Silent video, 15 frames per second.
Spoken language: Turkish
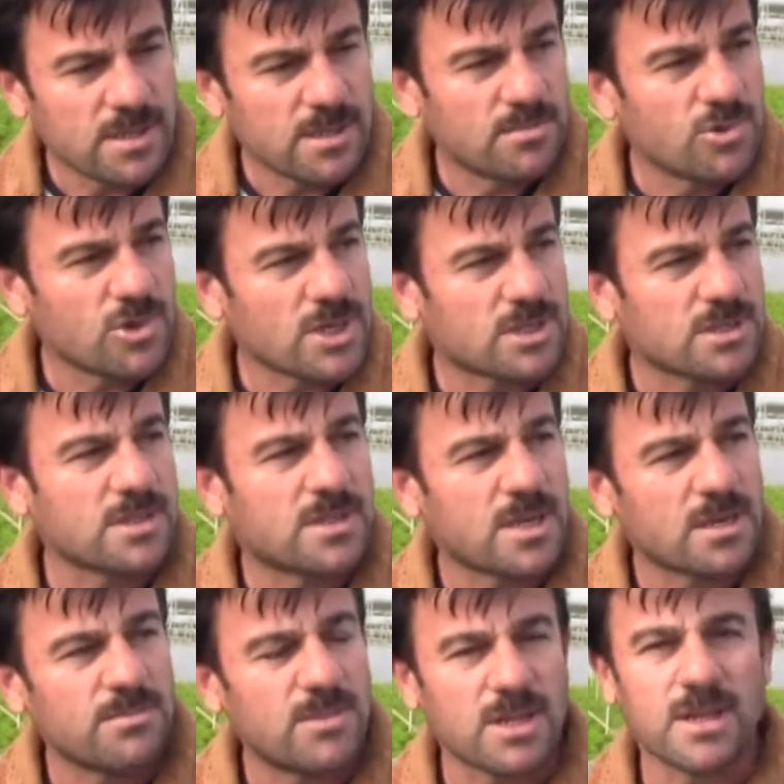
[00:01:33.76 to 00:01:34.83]
e, burası
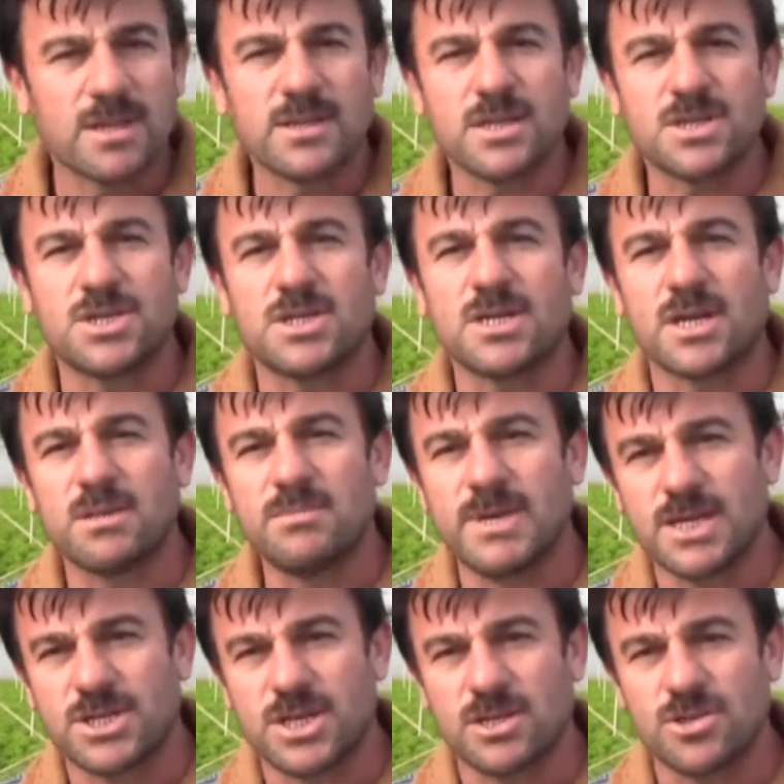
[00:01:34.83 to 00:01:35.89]
tarım alanından
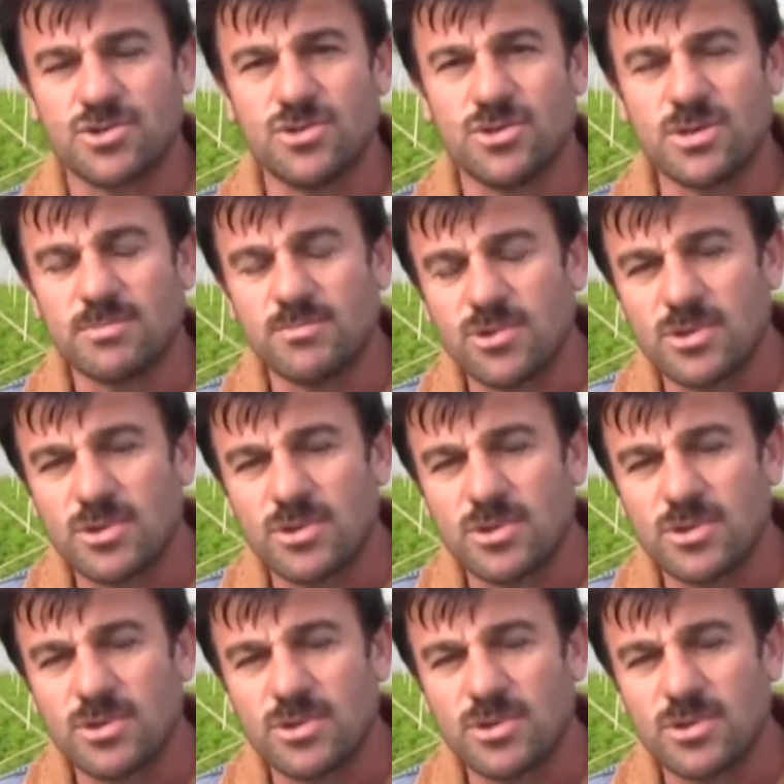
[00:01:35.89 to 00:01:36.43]
çıkarılmaya çalışıyor.